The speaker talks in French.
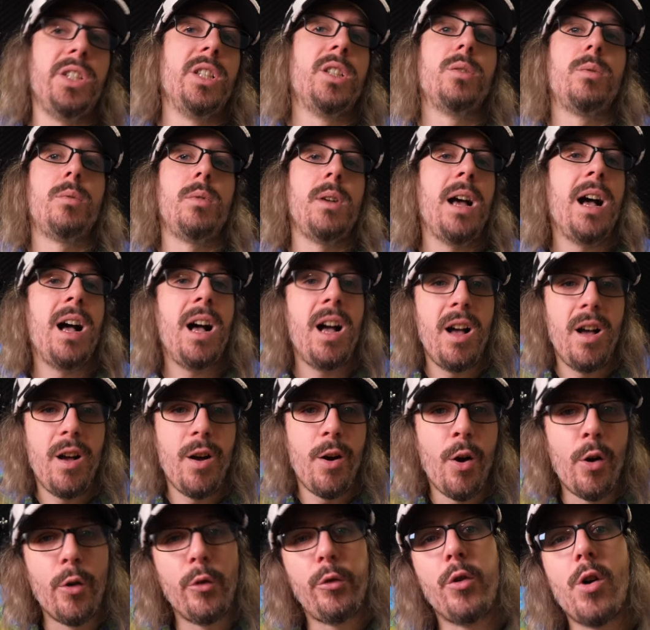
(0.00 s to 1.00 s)
ils sont là
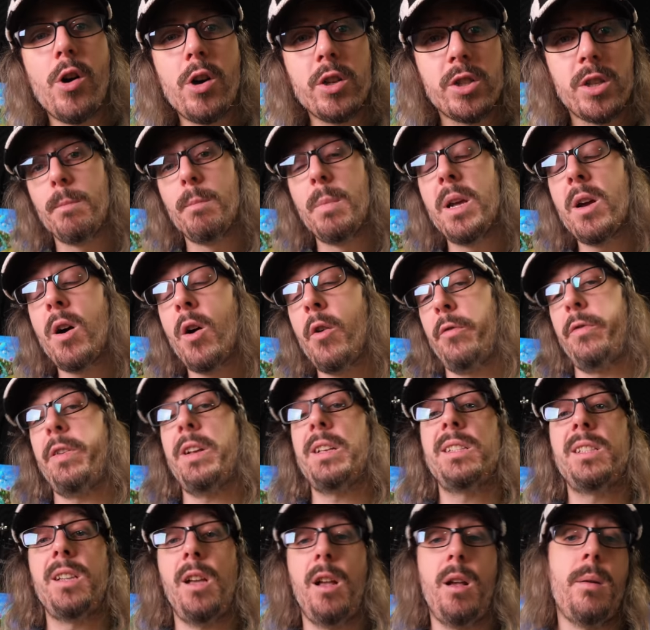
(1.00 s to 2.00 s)
en force. Mais en
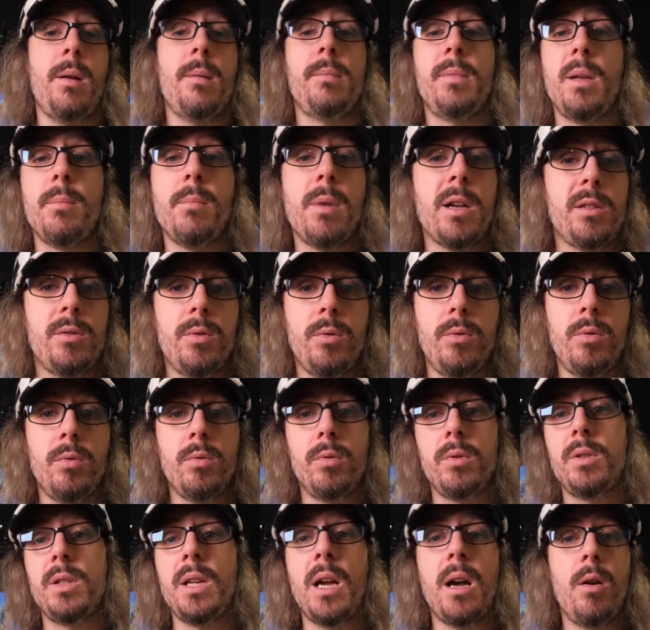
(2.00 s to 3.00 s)
face, il y a quand même des
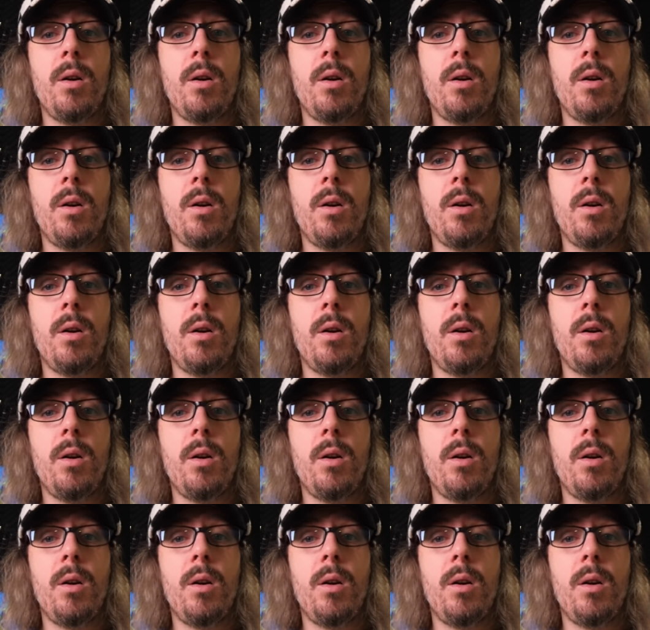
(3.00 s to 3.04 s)
mastodontes, il y